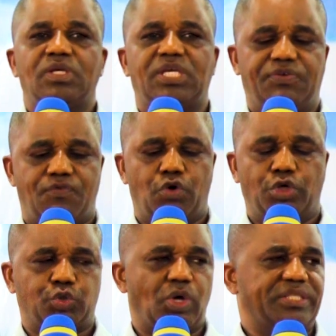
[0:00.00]
qui vont
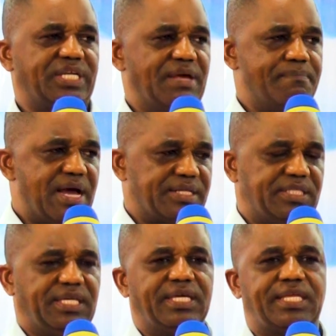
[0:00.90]
rejoindre les
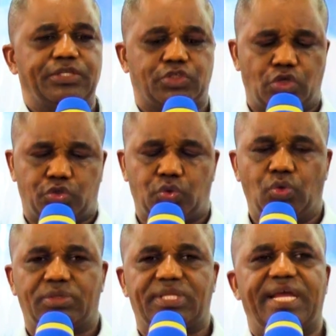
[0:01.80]
martyrs qui sont sous
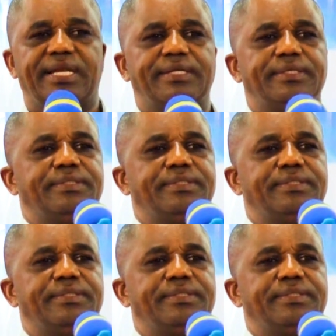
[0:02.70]
l'autel.